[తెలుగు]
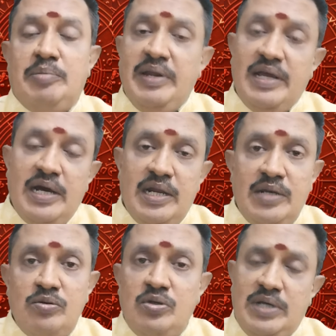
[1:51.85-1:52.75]

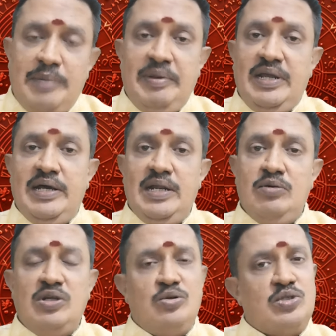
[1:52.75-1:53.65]
పరిహారాలు ఆ
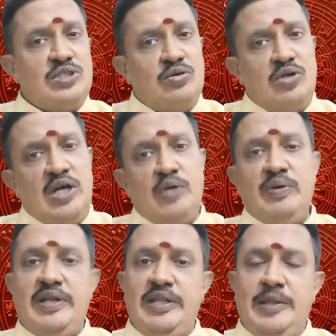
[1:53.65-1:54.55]
పరిహారాలు ఆ దోషం కూడా
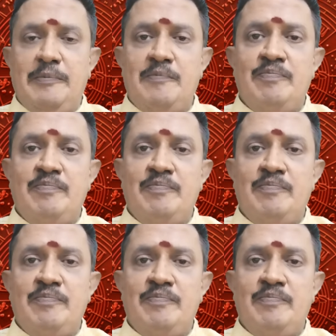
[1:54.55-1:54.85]
అటువంటిది